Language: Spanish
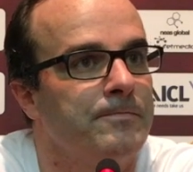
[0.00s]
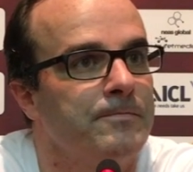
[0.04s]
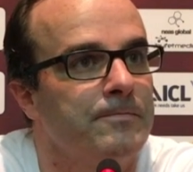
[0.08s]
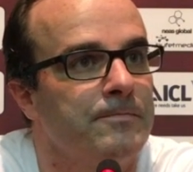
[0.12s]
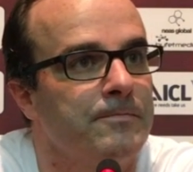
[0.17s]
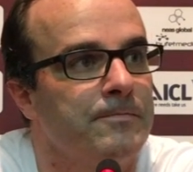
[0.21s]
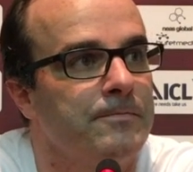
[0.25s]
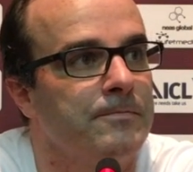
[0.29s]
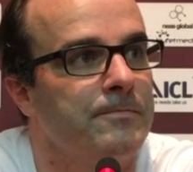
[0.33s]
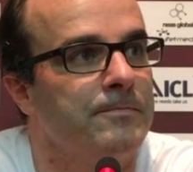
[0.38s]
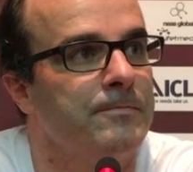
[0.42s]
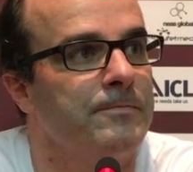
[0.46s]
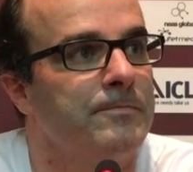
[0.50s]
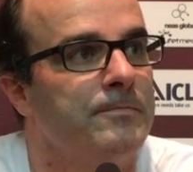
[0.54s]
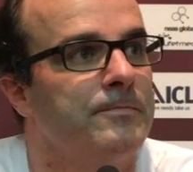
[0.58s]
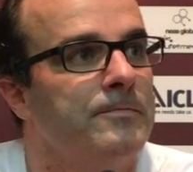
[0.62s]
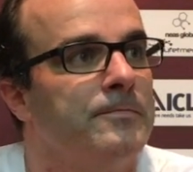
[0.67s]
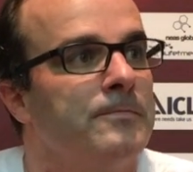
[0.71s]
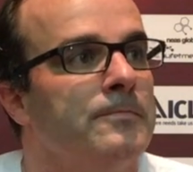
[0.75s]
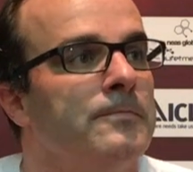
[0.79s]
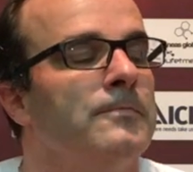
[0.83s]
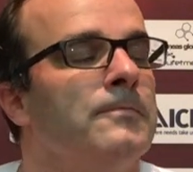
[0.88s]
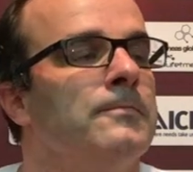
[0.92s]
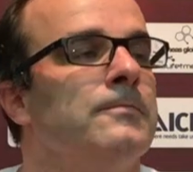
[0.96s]
Marc,
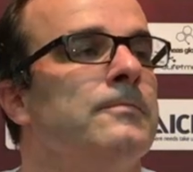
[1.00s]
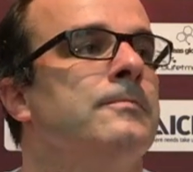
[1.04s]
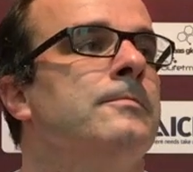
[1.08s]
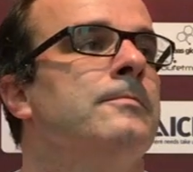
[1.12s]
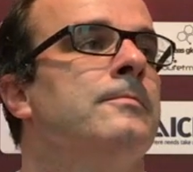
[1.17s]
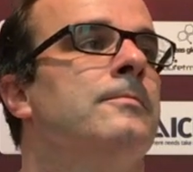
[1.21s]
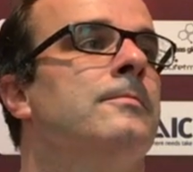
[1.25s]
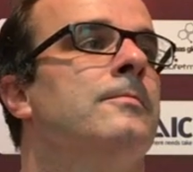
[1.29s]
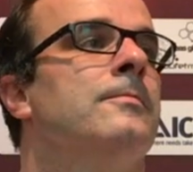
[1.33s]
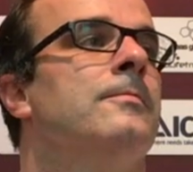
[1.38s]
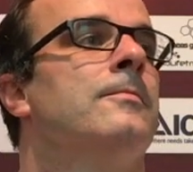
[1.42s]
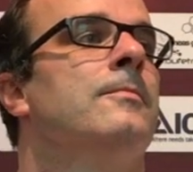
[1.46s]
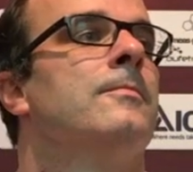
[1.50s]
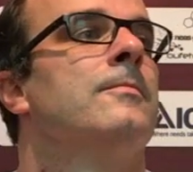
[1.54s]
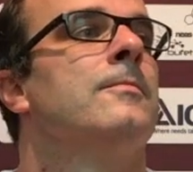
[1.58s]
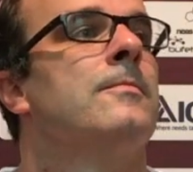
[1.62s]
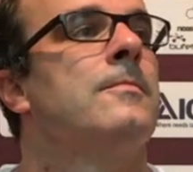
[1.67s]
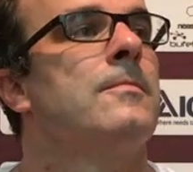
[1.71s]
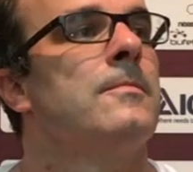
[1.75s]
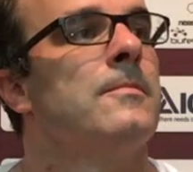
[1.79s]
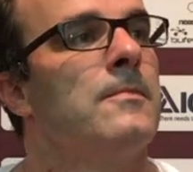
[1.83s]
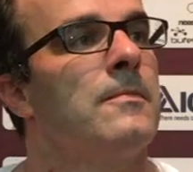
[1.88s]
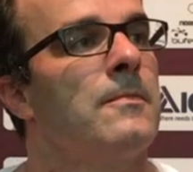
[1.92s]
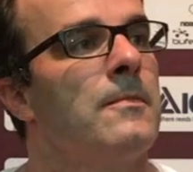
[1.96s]
em,
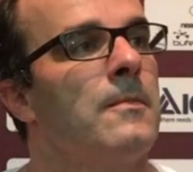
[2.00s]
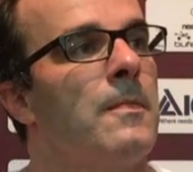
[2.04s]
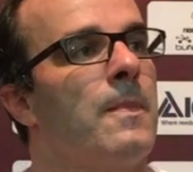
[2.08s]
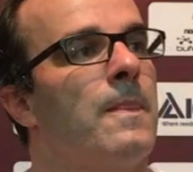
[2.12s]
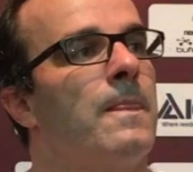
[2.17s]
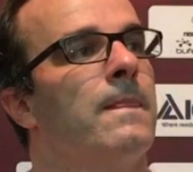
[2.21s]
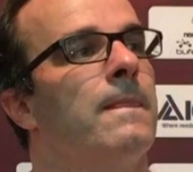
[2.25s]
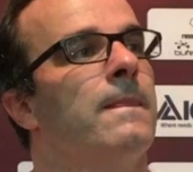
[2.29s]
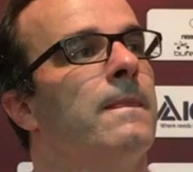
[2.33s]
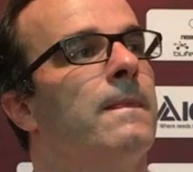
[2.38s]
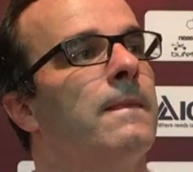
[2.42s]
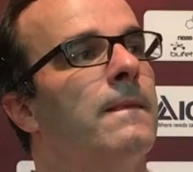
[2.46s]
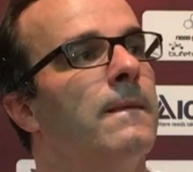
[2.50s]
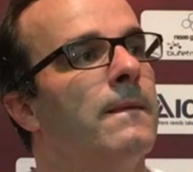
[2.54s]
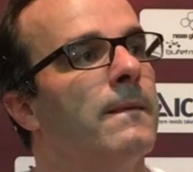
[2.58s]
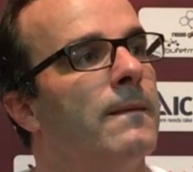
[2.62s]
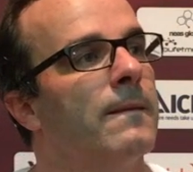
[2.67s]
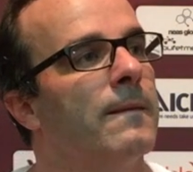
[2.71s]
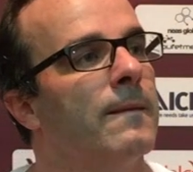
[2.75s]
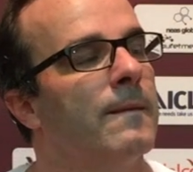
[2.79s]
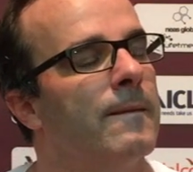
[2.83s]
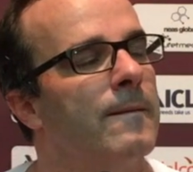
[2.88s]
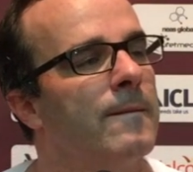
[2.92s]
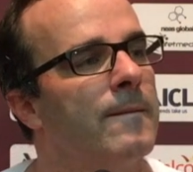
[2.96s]
hablaba
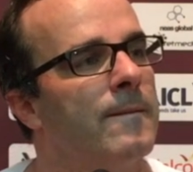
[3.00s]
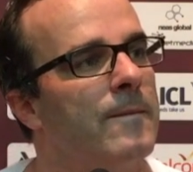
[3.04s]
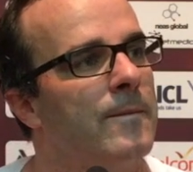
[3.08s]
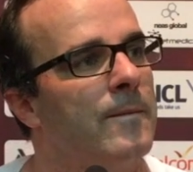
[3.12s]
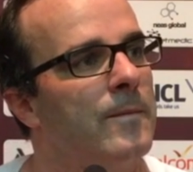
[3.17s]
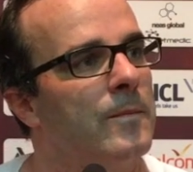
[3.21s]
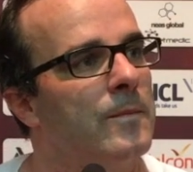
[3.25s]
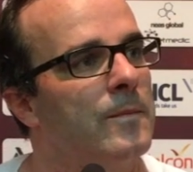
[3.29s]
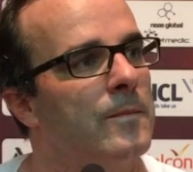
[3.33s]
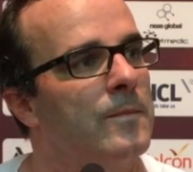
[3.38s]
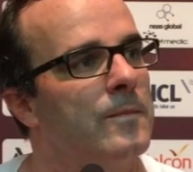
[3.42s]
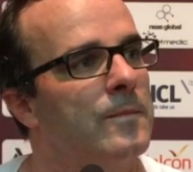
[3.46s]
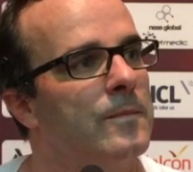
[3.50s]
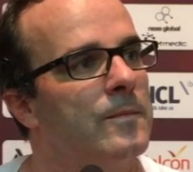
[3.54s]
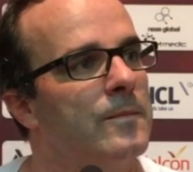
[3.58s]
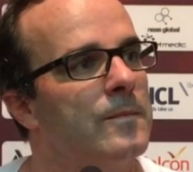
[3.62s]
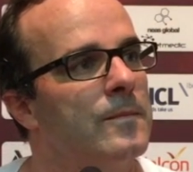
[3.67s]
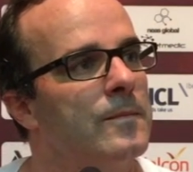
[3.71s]
de cómo había